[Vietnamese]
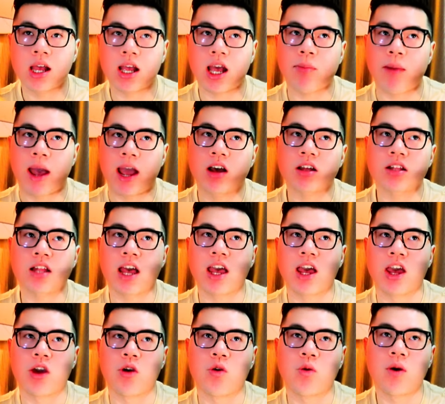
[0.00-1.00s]
các bạn có thể
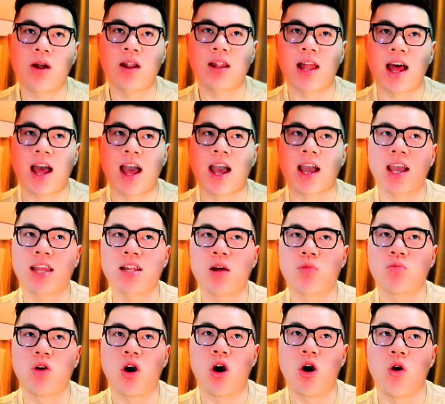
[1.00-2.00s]
hiểu là cái
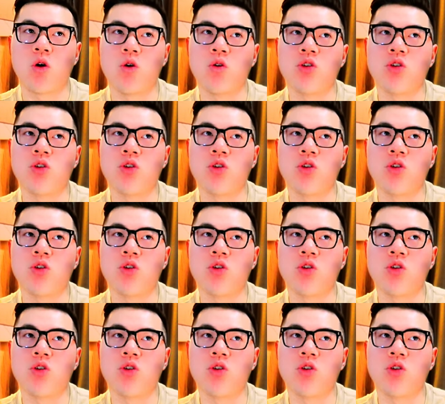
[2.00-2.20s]
nồng độ